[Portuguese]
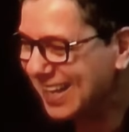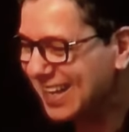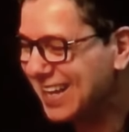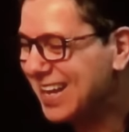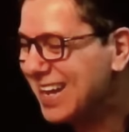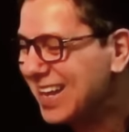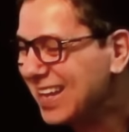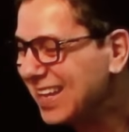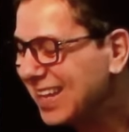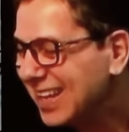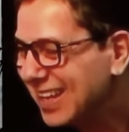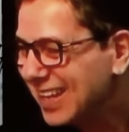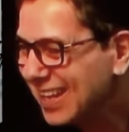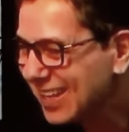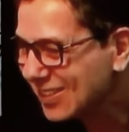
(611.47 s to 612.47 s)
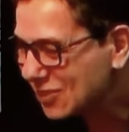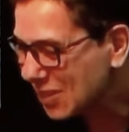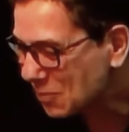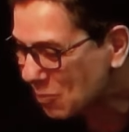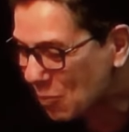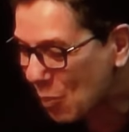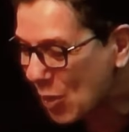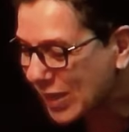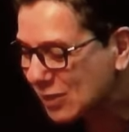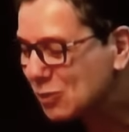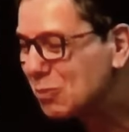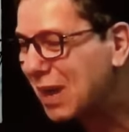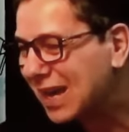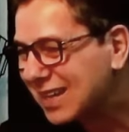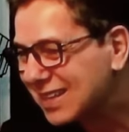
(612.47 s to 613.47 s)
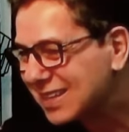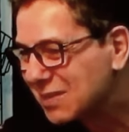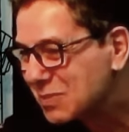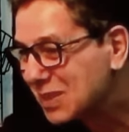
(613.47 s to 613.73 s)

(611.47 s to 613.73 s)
Isso é e isso é muito bacana,